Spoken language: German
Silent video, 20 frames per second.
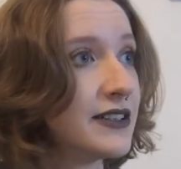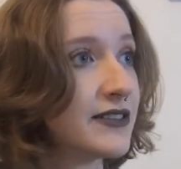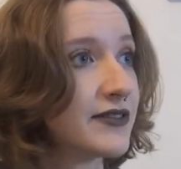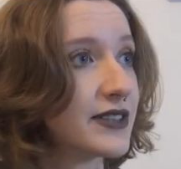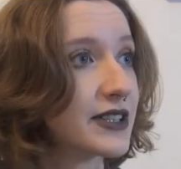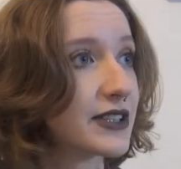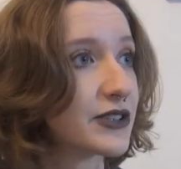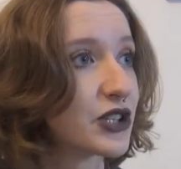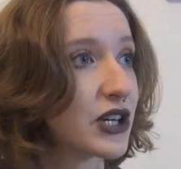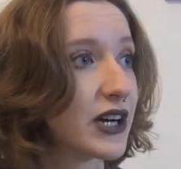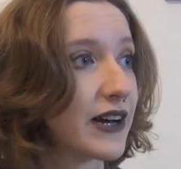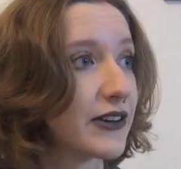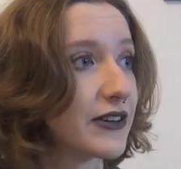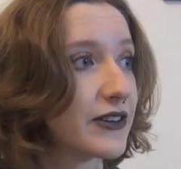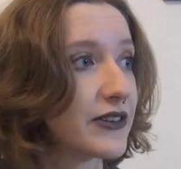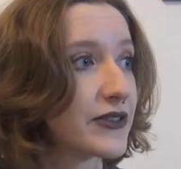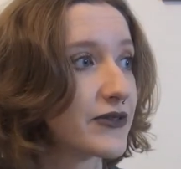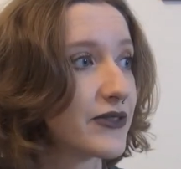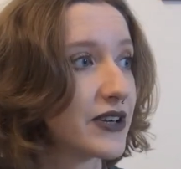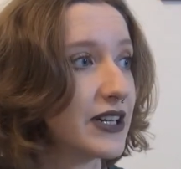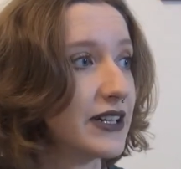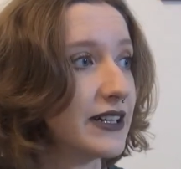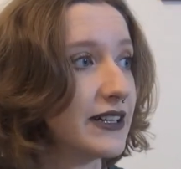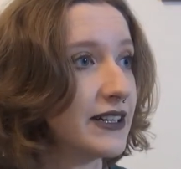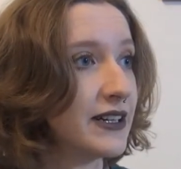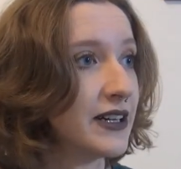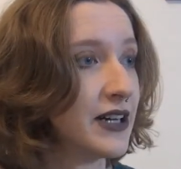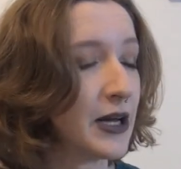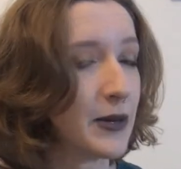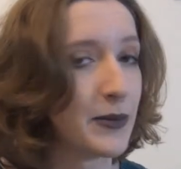Was schade ist, weil
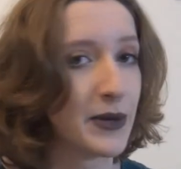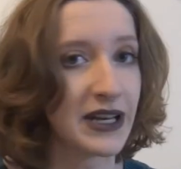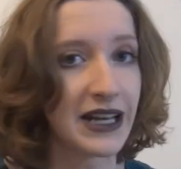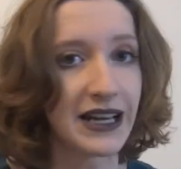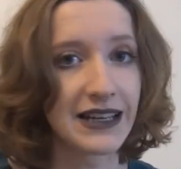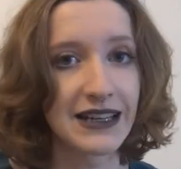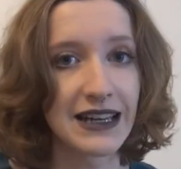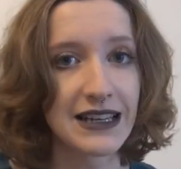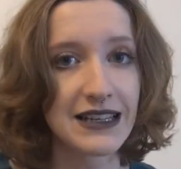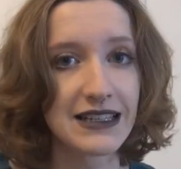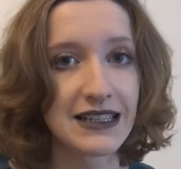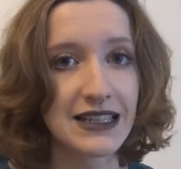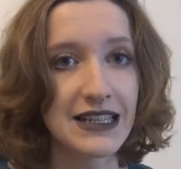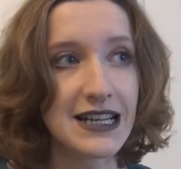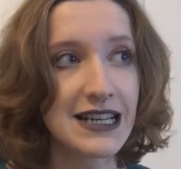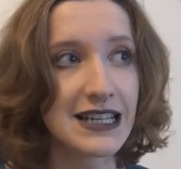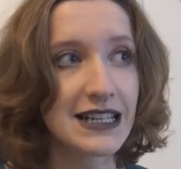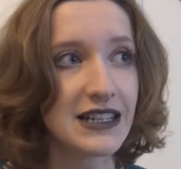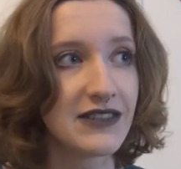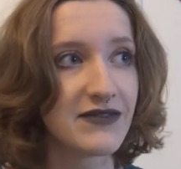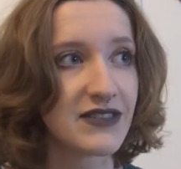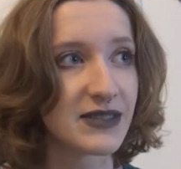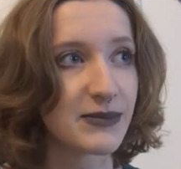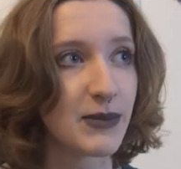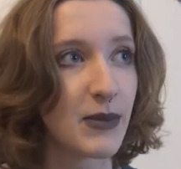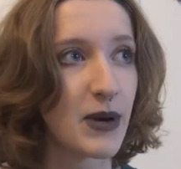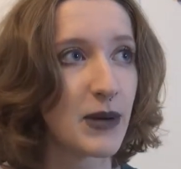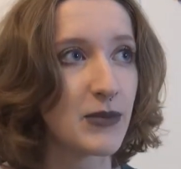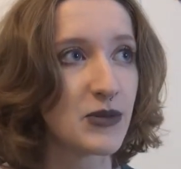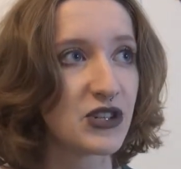man hat alles Eklige, was
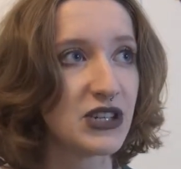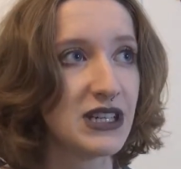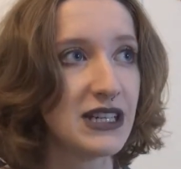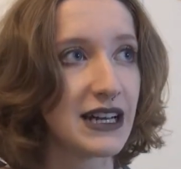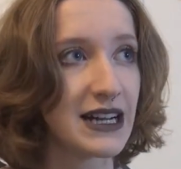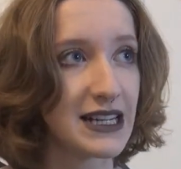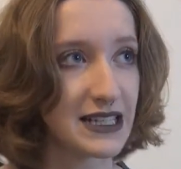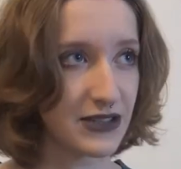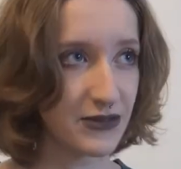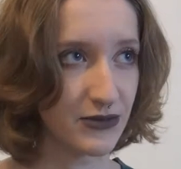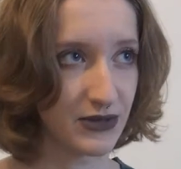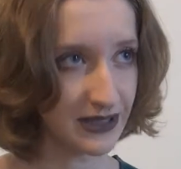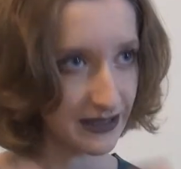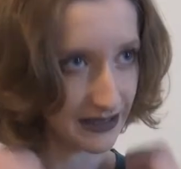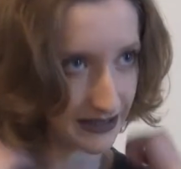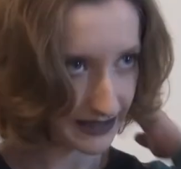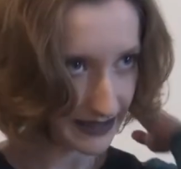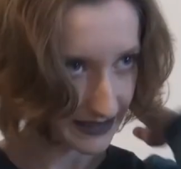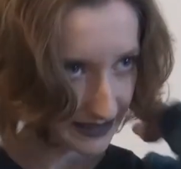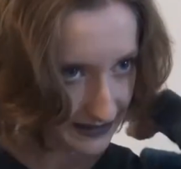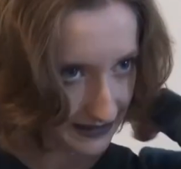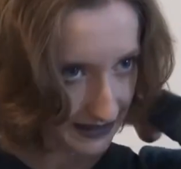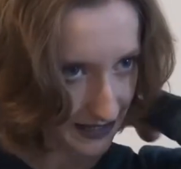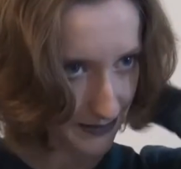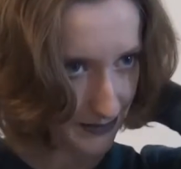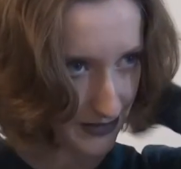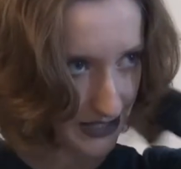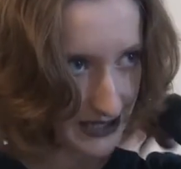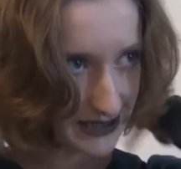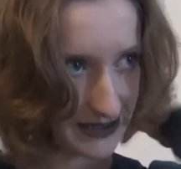man beim Schnee hat, so dieses, dass es
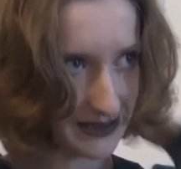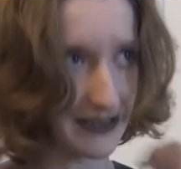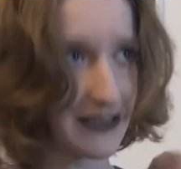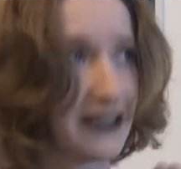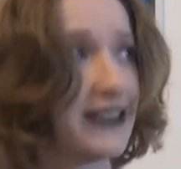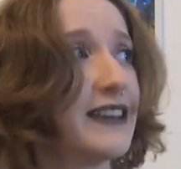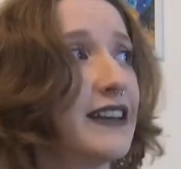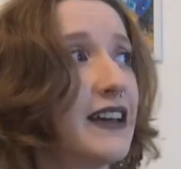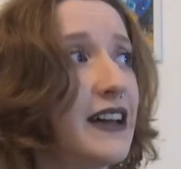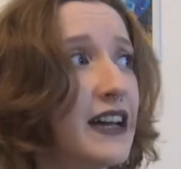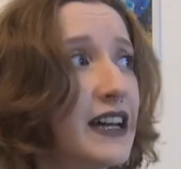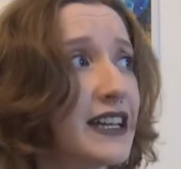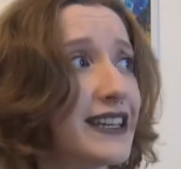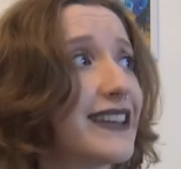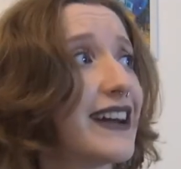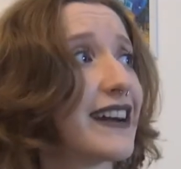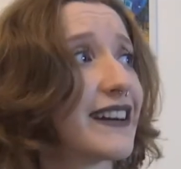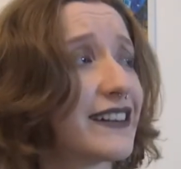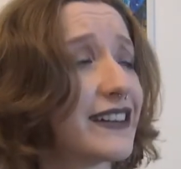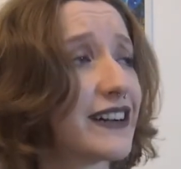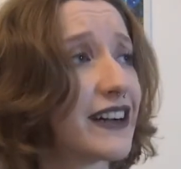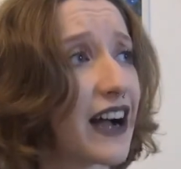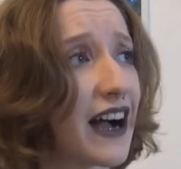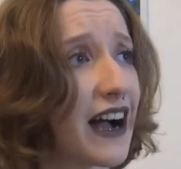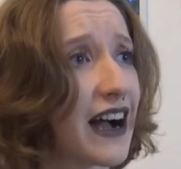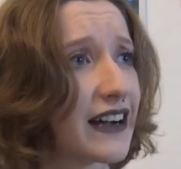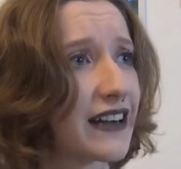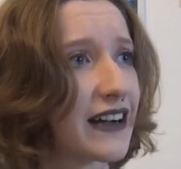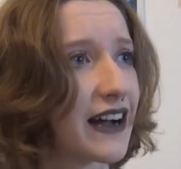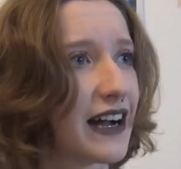einem hinten in den
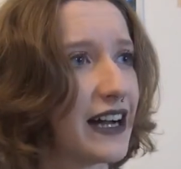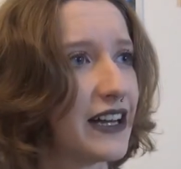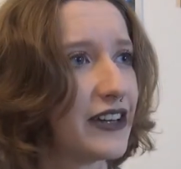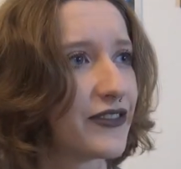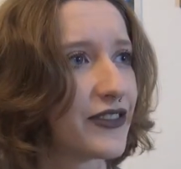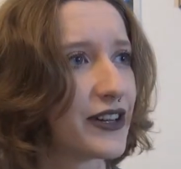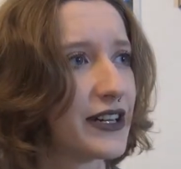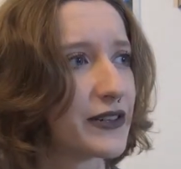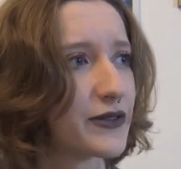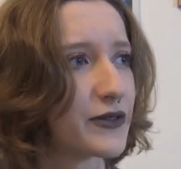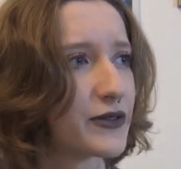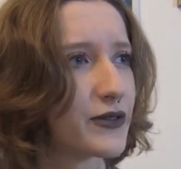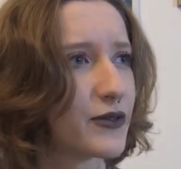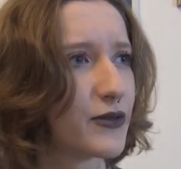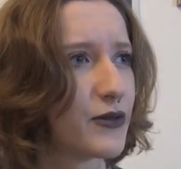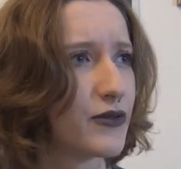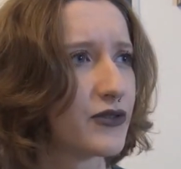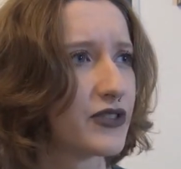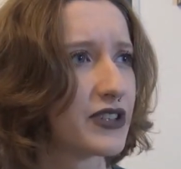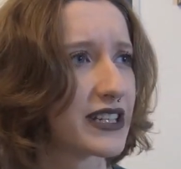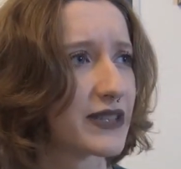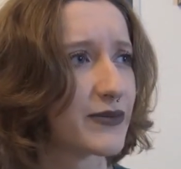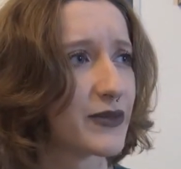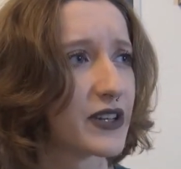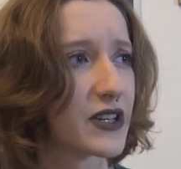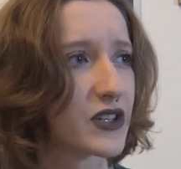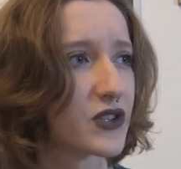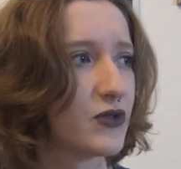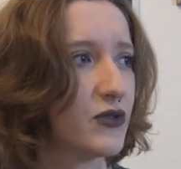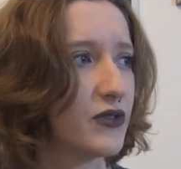Jackenkragen reinfällt und so, ohne dass man
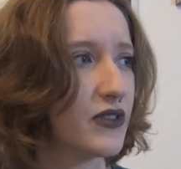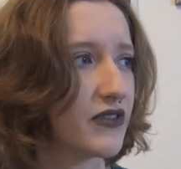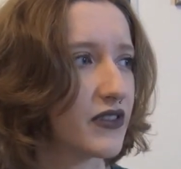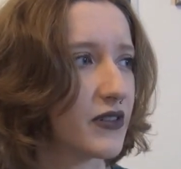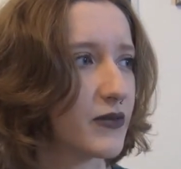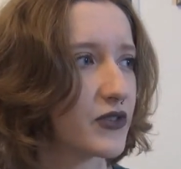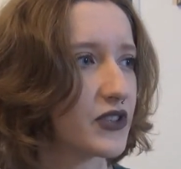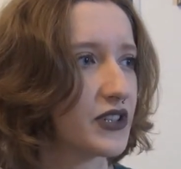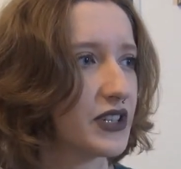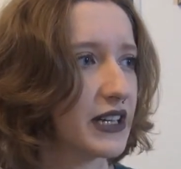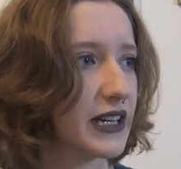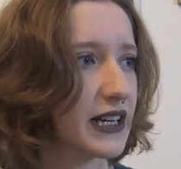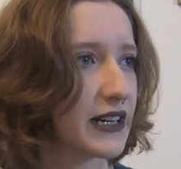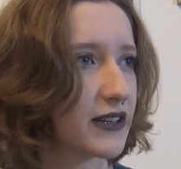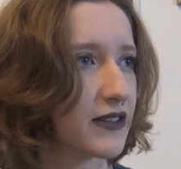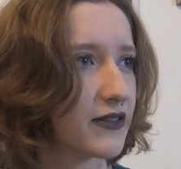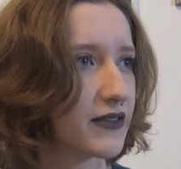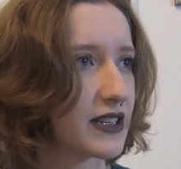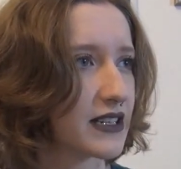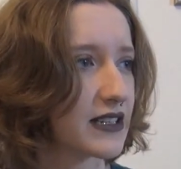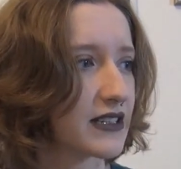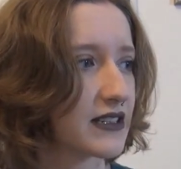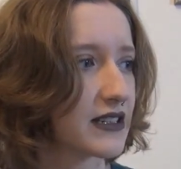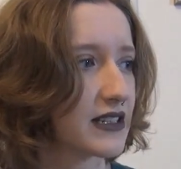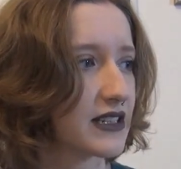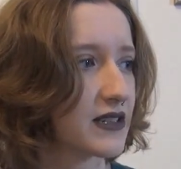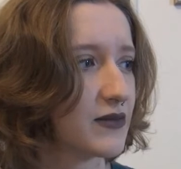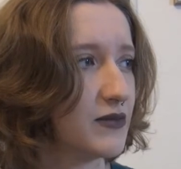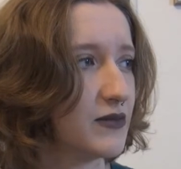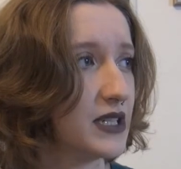das Schöne vom Schnee hat und das ist
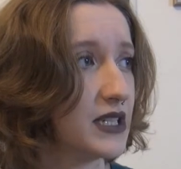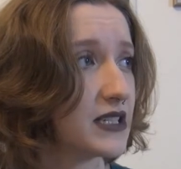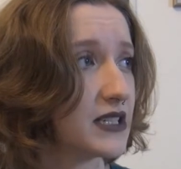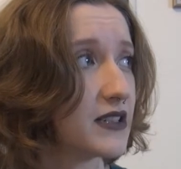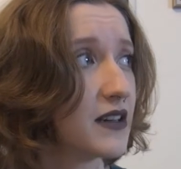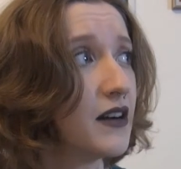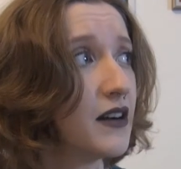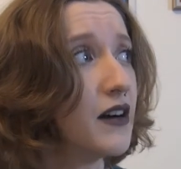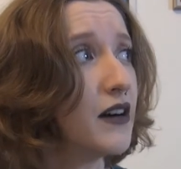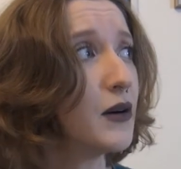echt mies.